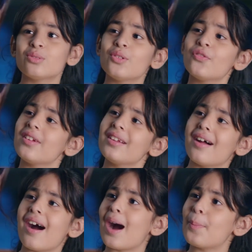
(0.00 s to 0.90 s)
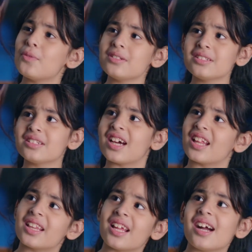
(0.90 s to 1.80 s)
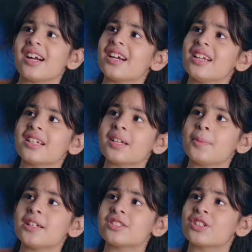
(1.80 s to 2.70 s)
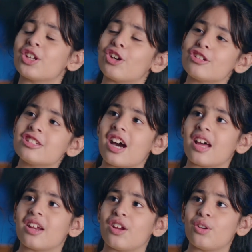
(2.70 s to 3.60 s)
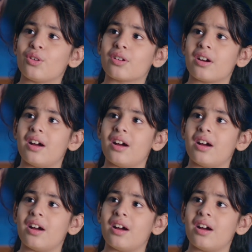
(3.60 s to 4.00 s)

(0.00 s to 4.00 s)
พวกนี้พี่ต้องแต่งงานกับสัตว์ประหลาดด้วยล่ะไม่เห็นเข้าใจเล